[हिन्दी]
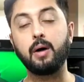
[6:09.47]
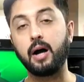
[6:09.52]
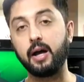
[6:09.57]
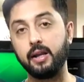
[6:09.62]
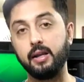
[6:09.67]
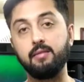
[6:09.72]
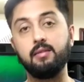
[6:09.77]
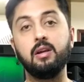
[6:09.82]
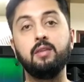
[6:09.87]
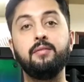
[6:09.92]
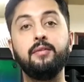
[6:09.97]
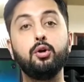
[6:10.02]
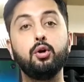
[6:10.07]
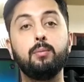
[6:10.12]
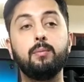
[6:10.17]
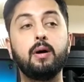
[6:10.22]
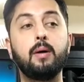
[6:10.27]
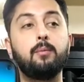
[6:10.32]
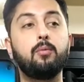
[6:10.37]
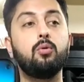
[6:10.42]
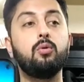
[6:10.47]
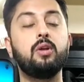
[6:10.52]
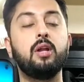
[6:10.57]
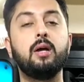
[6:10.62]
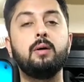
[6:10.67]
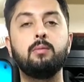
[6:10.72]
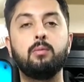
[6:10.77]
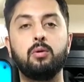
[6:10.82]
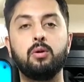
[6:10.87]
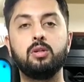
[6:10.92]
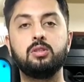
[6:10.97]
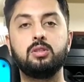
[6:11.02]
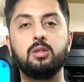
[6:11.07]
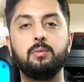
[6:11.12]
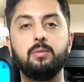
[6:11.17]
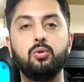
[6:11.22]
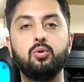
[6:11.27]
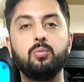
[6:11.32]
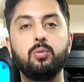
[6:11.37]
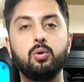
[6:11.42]
आने वाली वीडियो में आपको नए मॉडल से
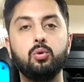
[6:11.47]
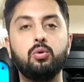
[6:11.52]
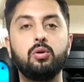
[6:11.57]
भी रूबरू